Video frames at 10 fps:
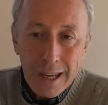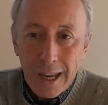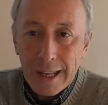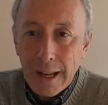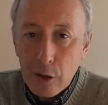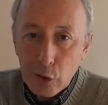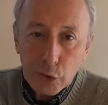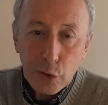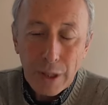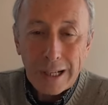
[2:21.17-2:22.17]
en
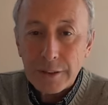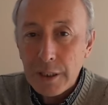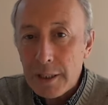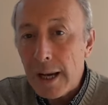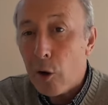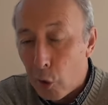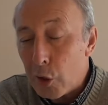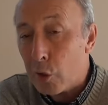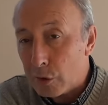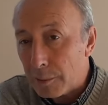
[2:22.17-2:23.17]
Arroyo de la China, hoy
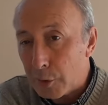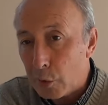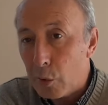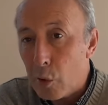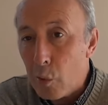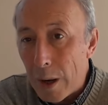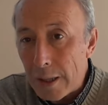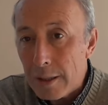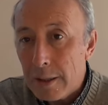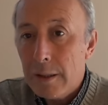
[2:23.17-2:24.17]
Concepción del
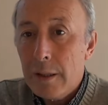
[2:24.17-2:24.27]
Uruguay,